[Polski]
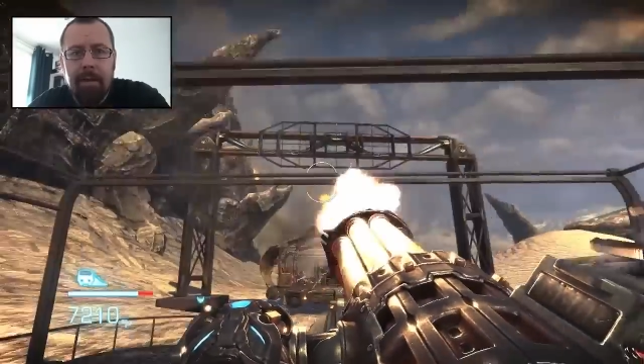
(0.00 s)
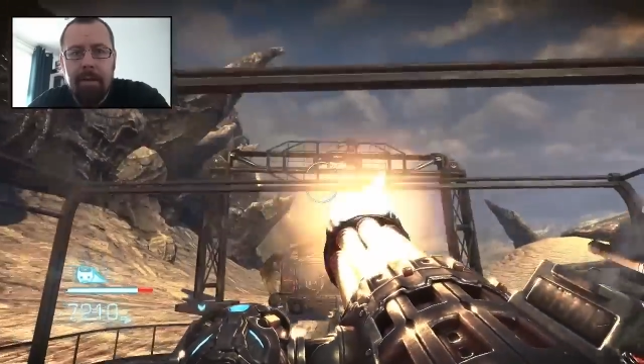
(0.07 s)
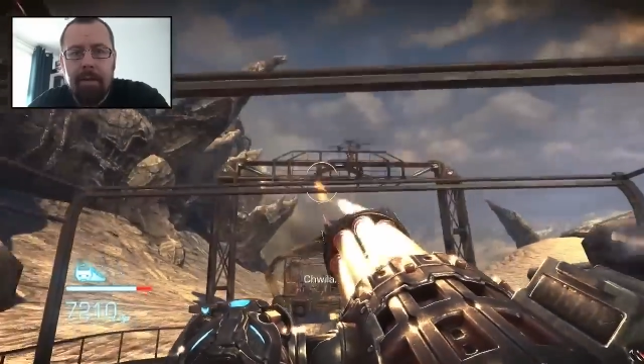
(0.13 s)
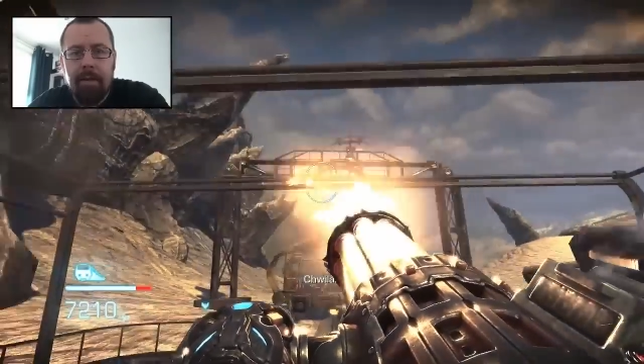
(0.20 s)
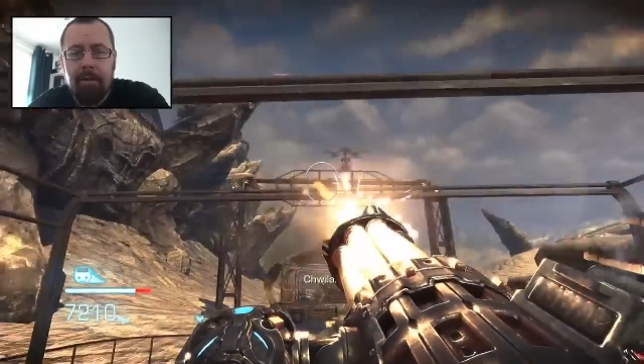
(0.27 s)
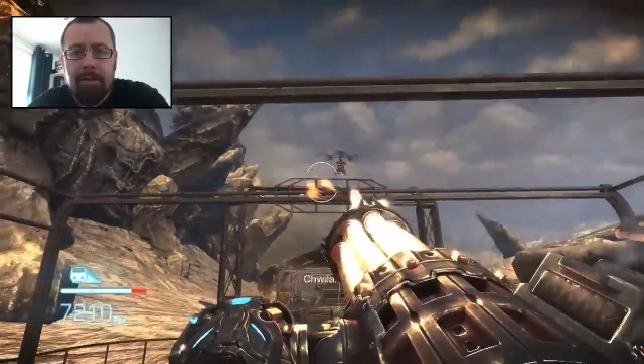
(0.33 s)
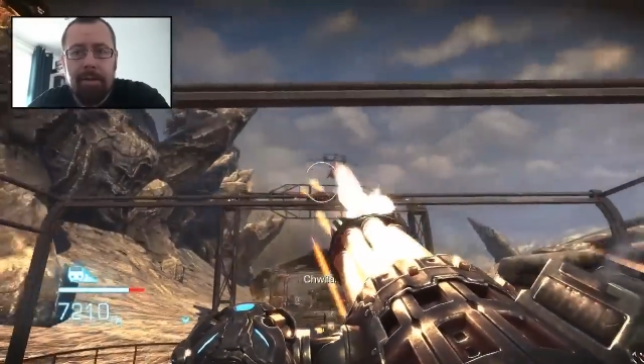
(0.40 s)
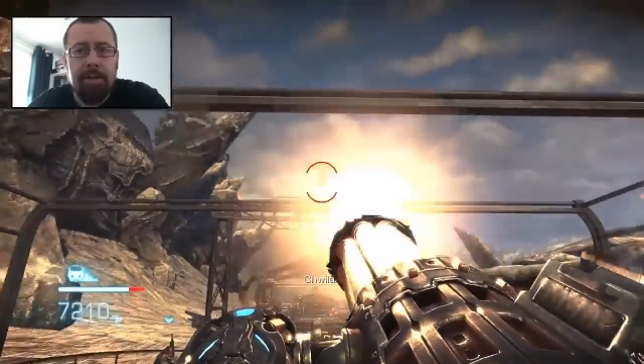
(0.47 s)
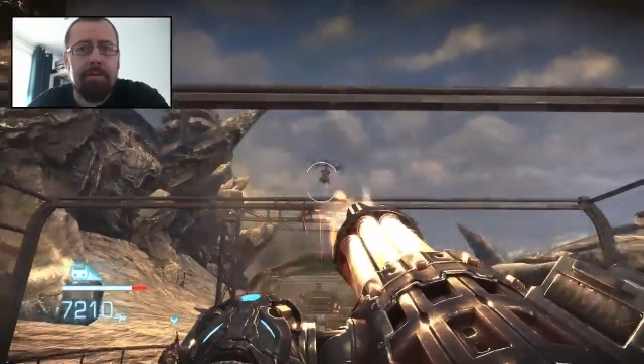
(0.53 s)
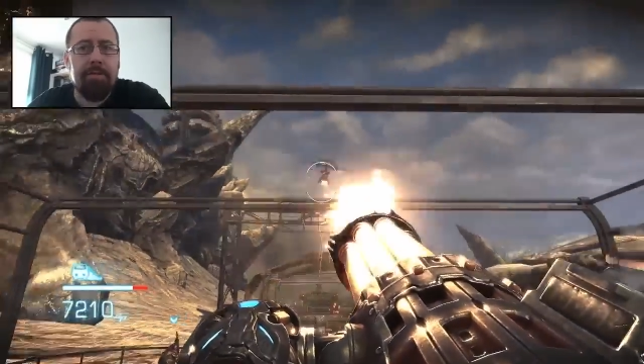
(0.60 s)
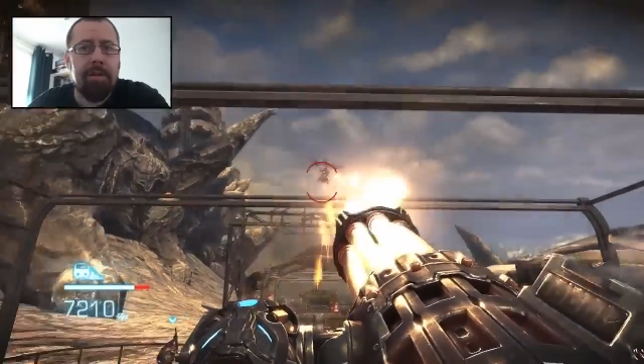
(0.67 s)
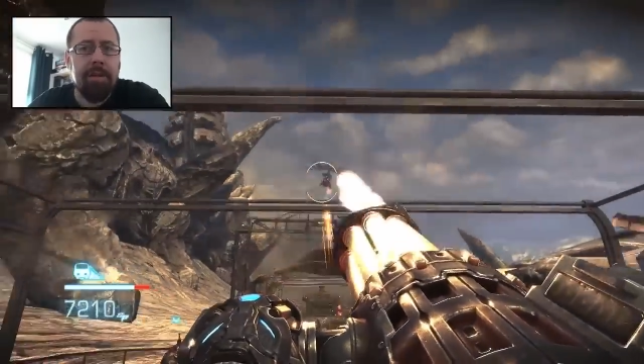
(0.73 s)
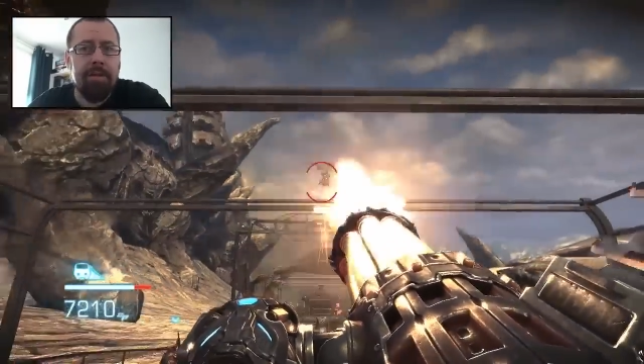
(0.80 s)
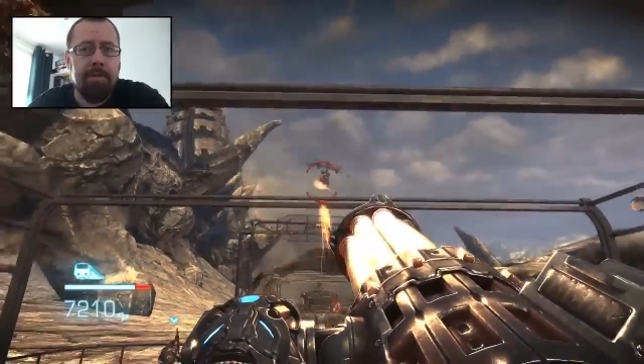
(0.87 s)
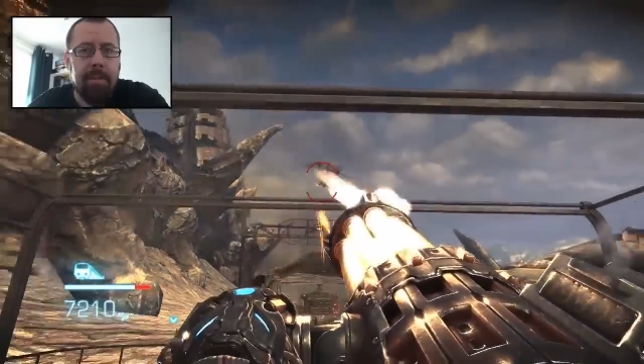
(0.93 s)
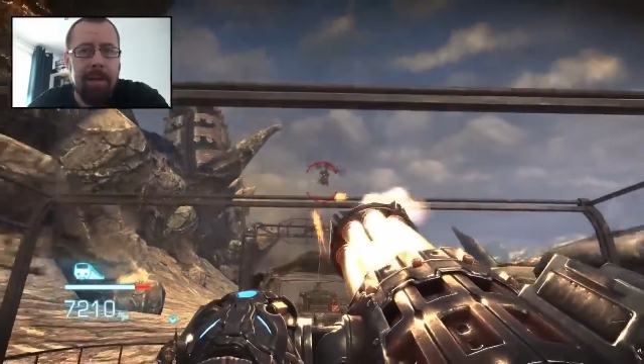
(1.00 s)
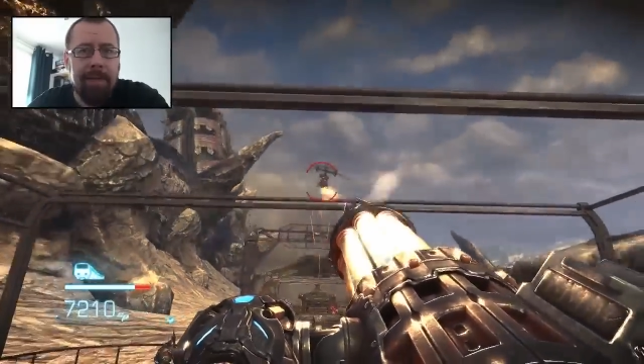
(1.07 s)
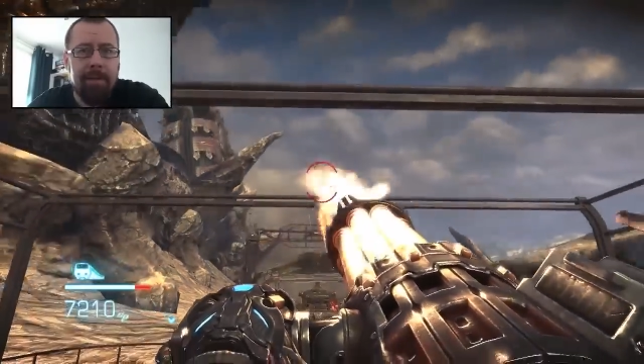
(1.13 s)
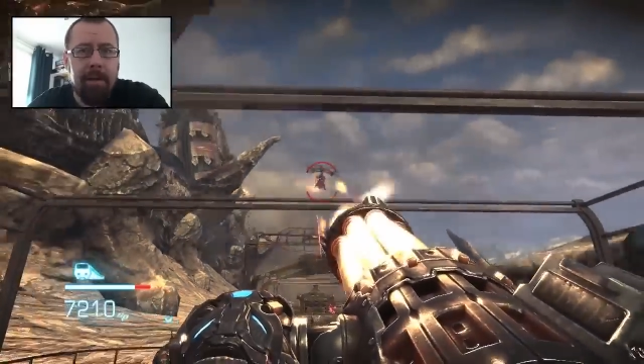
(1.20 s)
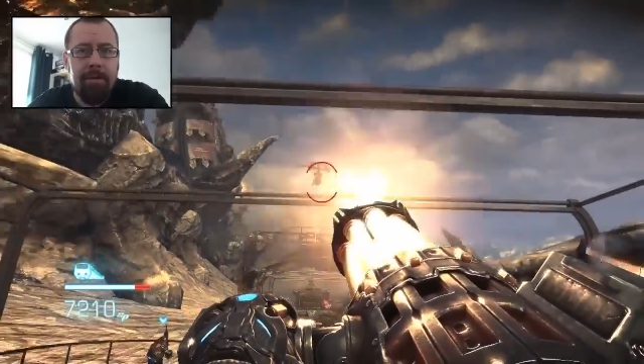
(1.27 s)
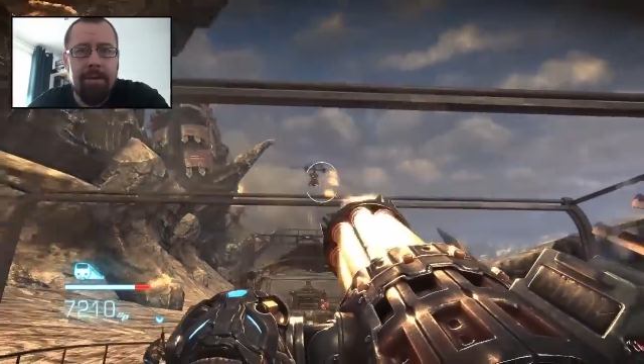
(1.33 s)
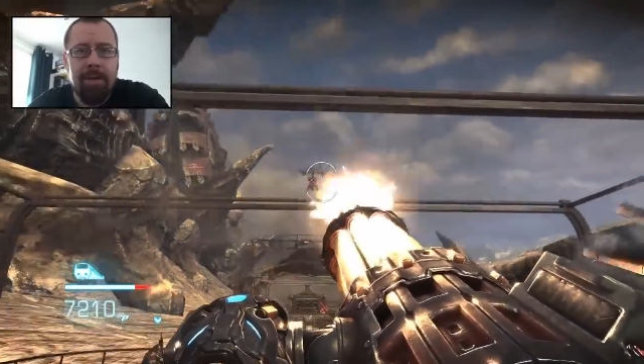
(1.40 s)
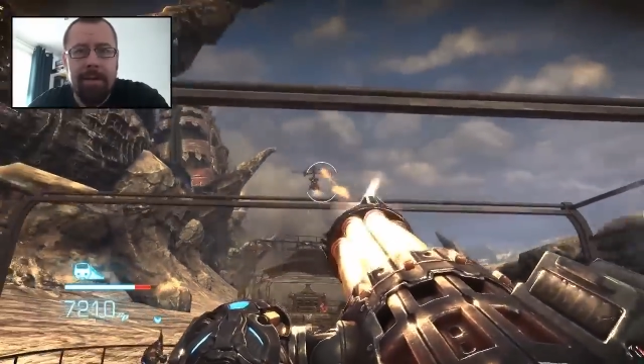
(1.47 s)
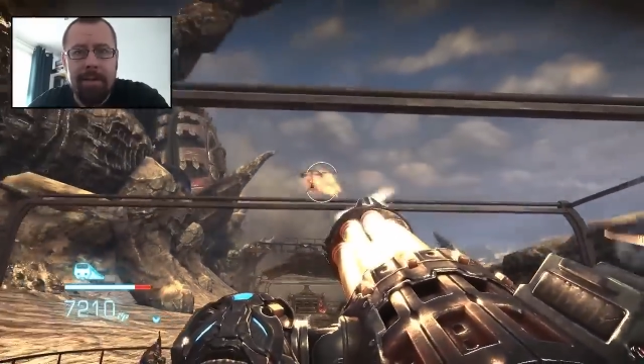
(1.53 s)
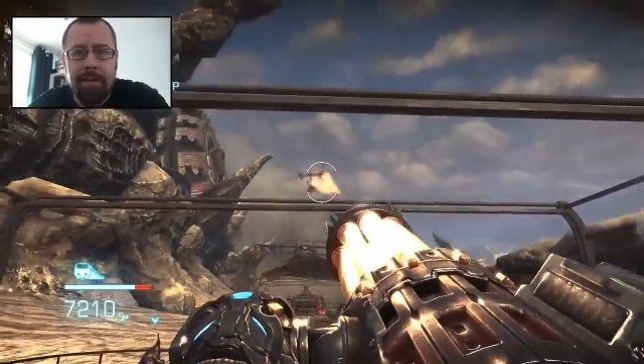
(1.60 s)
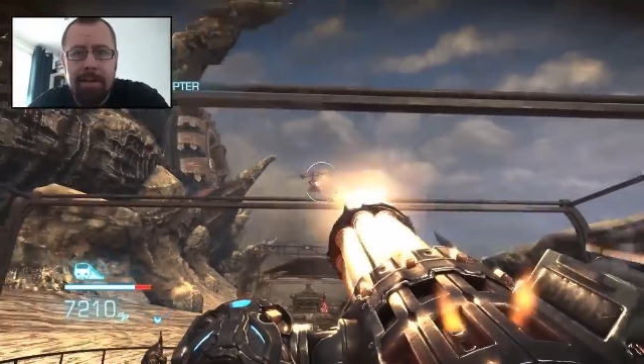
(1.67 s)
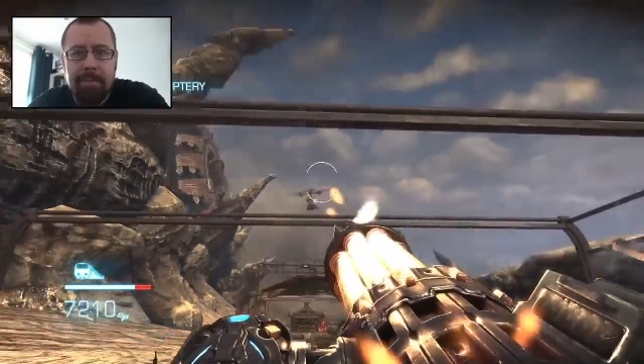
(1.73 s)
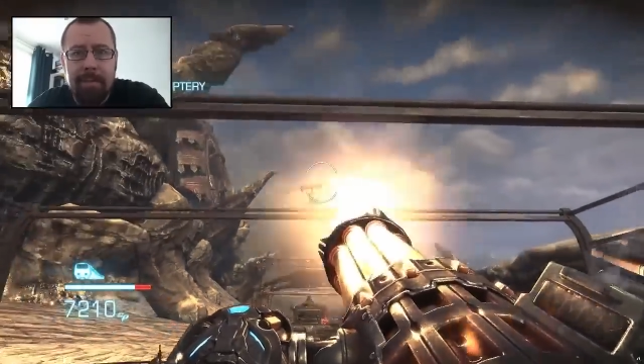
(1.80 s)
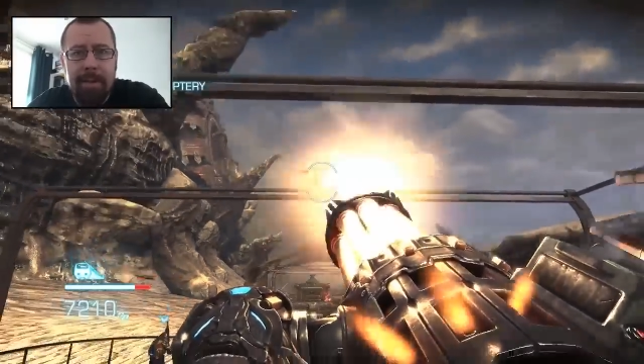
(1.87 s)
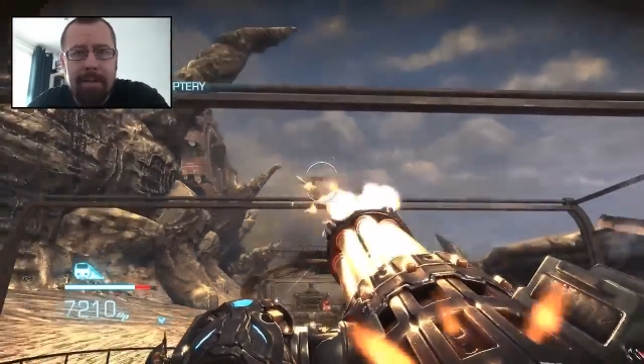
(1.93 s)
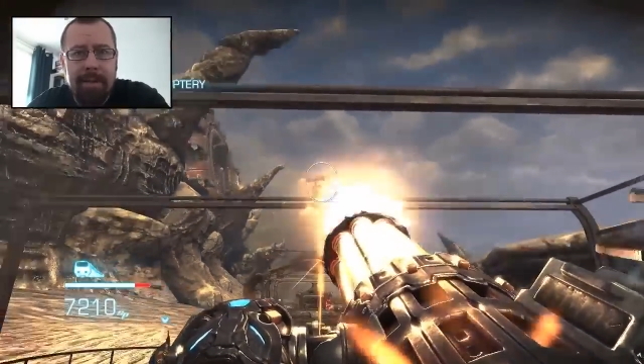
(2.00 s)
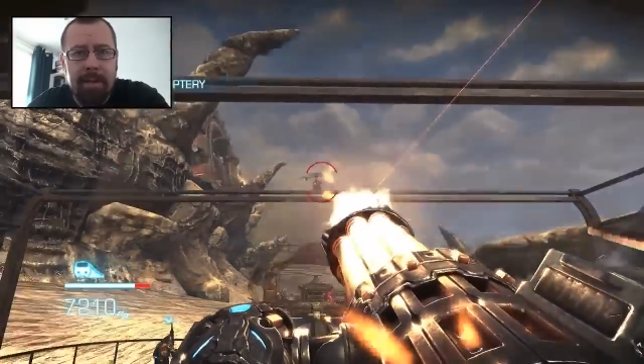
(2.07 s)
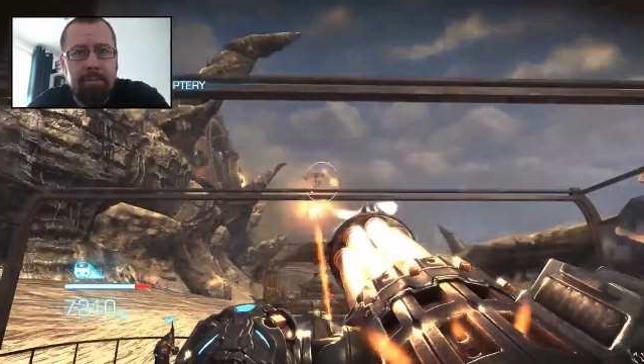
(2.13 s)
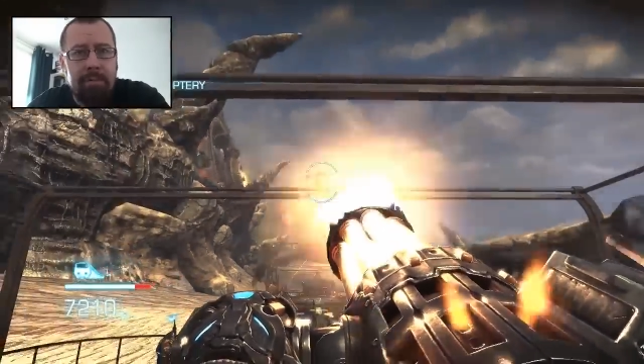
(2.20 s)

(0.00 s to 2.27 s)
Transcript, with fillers: E, od czasu do czasu pojawiają się retrospekcje,